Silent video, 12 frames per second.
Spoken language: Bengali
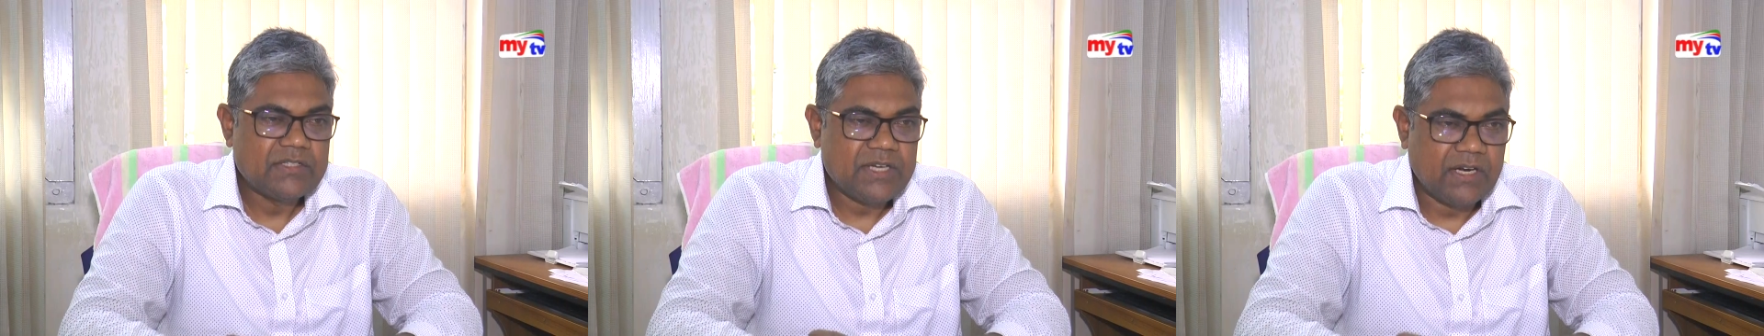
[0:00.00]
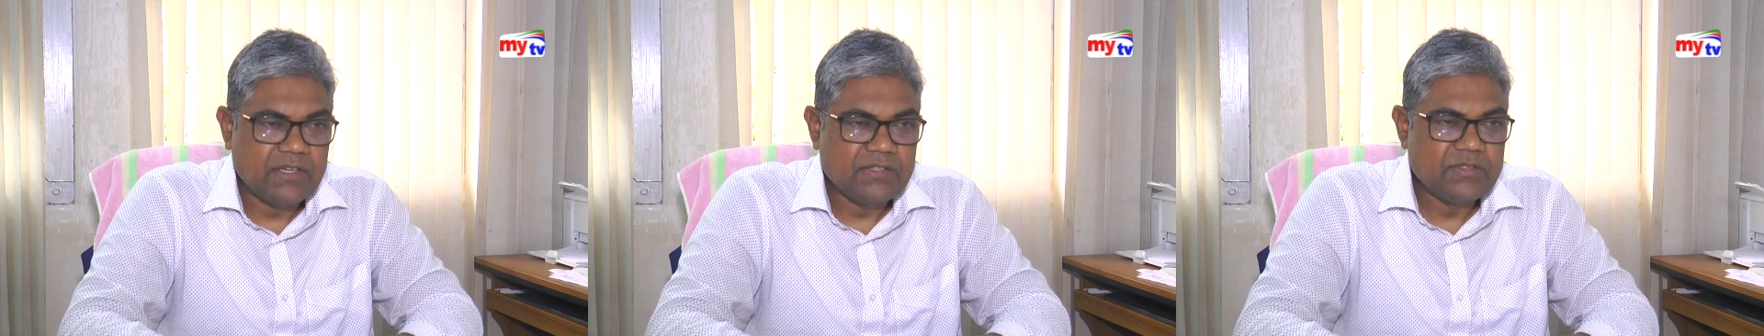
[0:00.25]

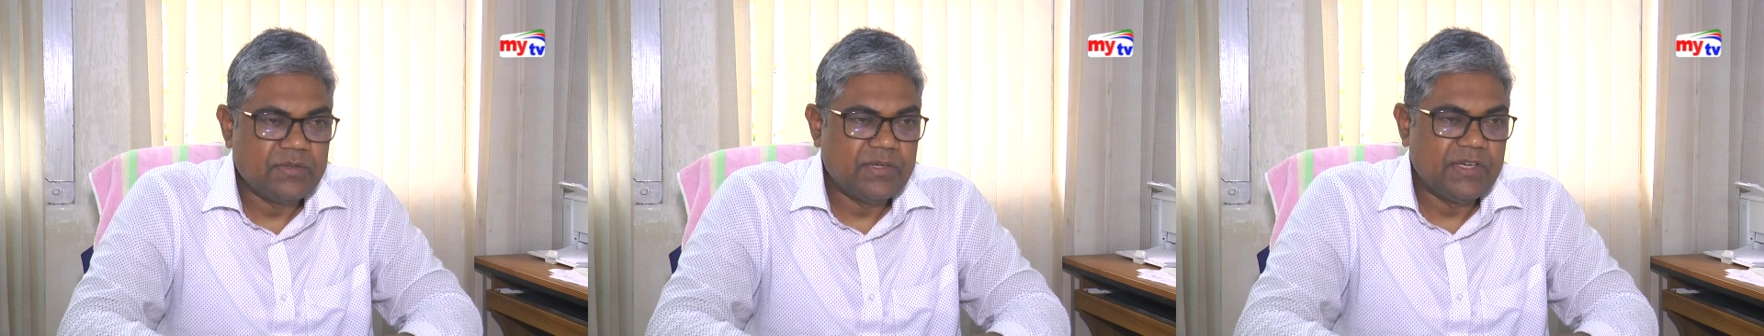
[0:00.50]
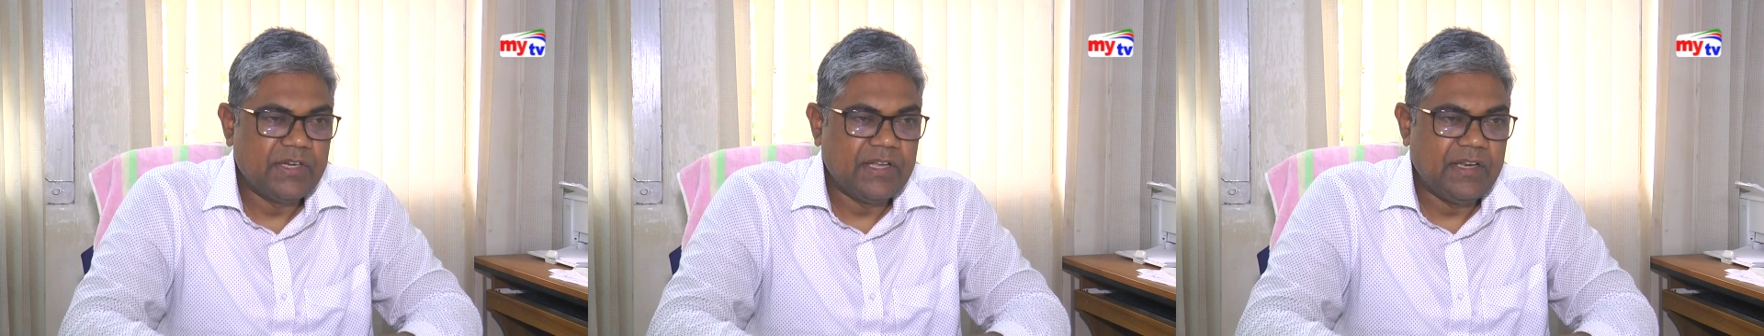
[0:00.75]
শার্টিং
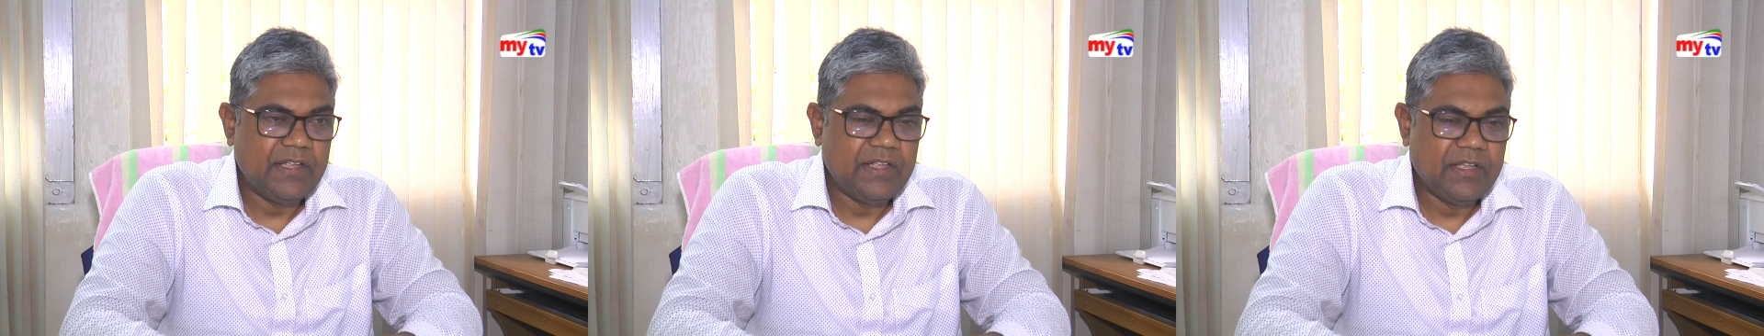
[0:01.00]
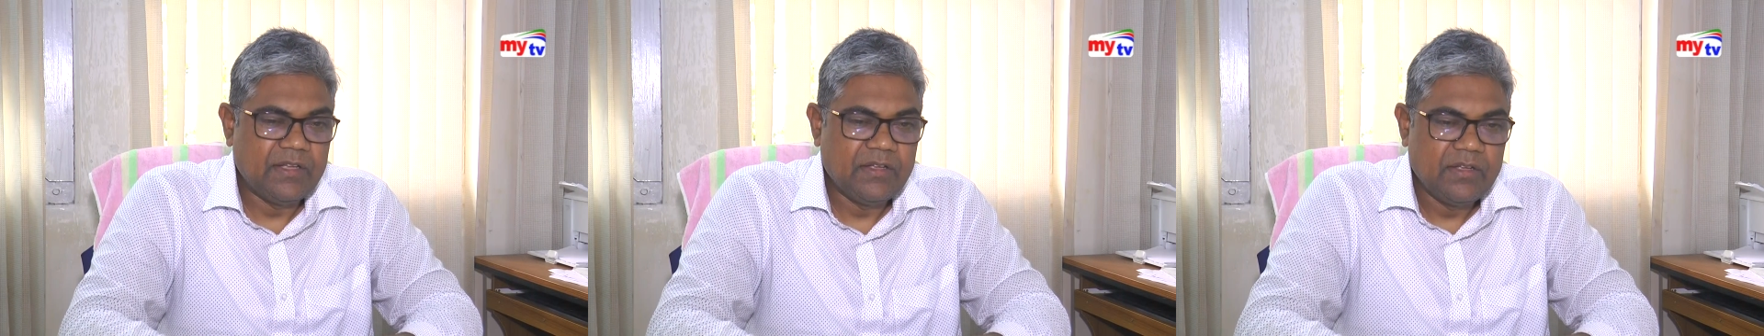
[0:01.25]
শুটিং না
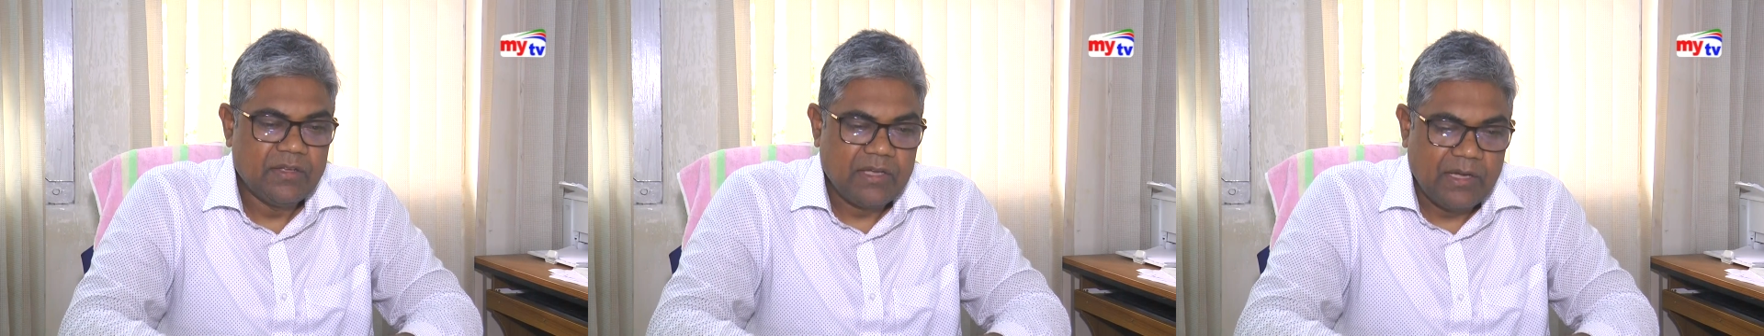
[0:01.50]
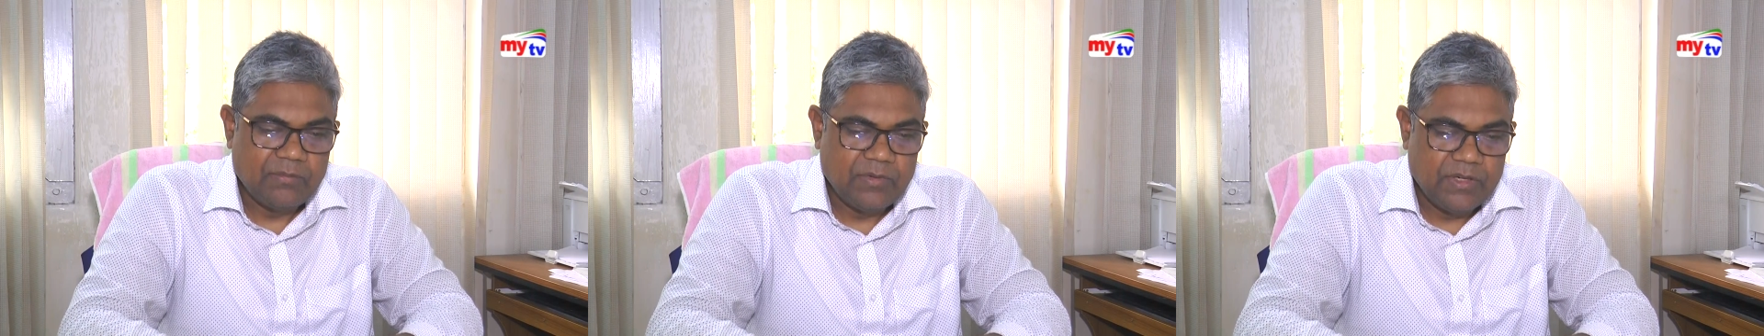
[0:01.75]
লিখে
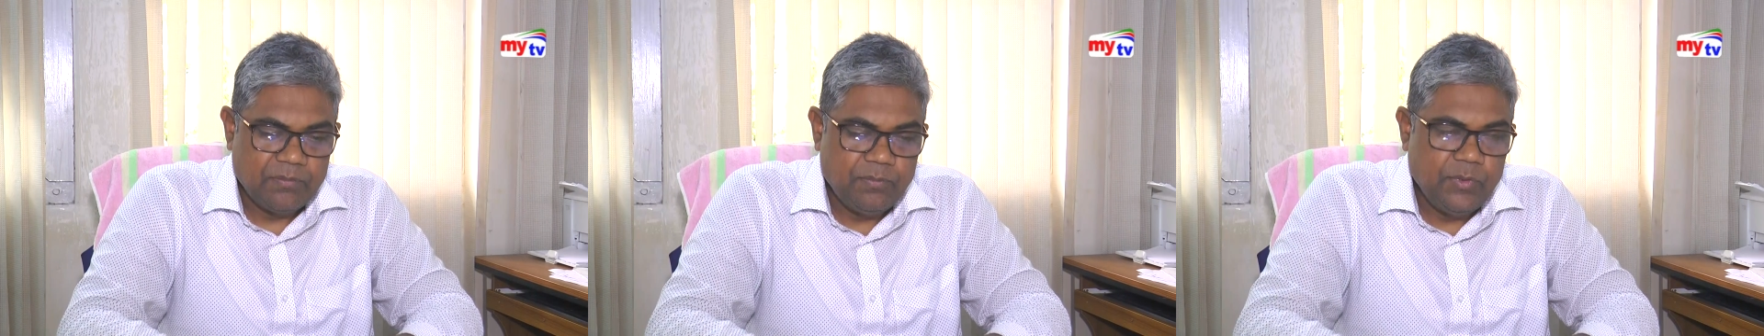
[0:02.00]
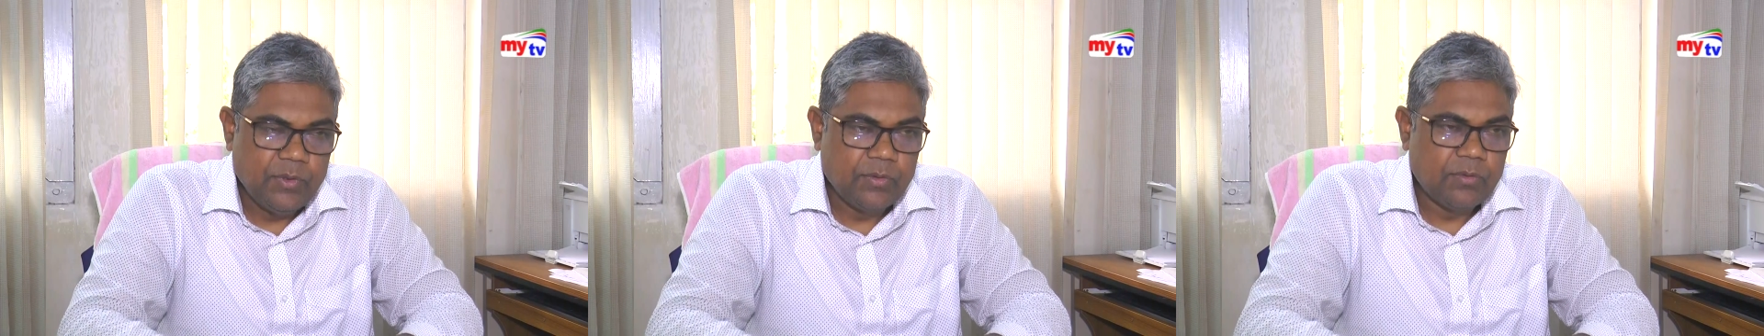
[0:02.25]
আপনি
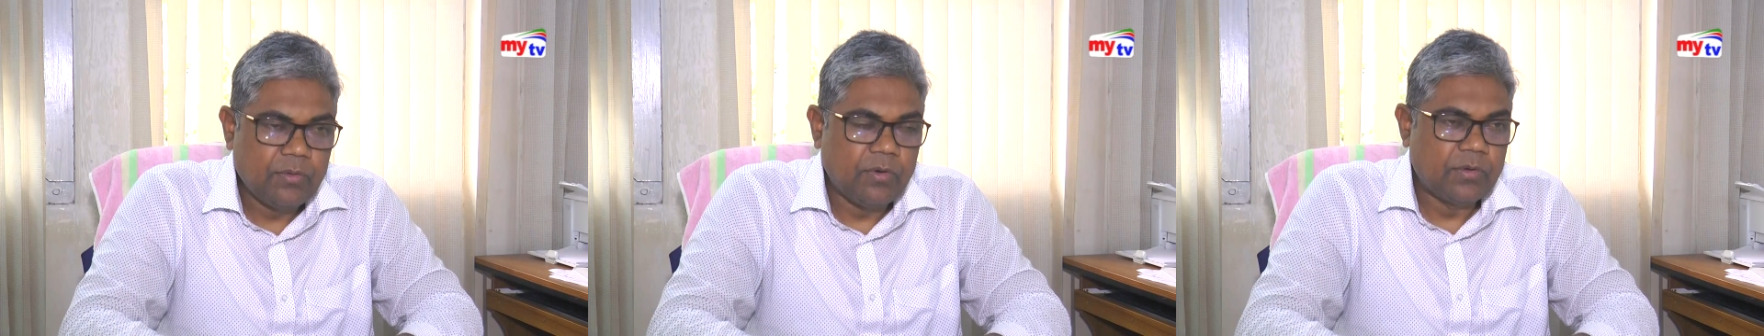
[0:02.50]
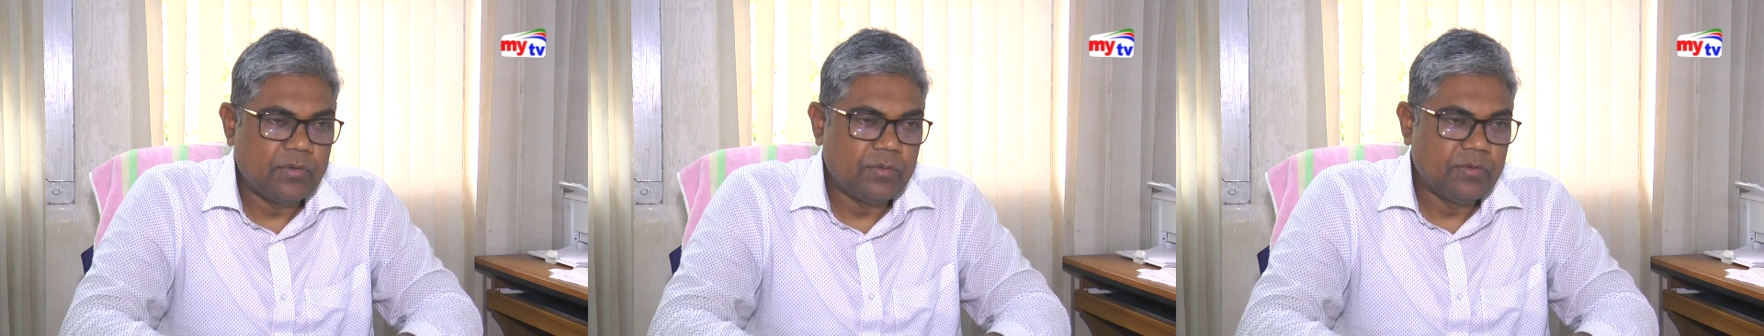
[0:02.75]
পিওর
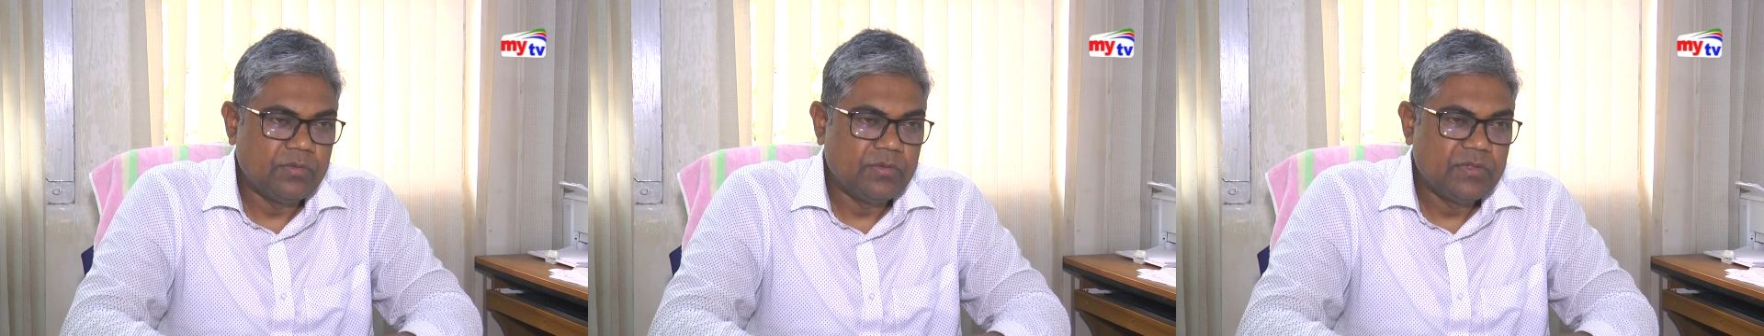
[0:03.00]
কটন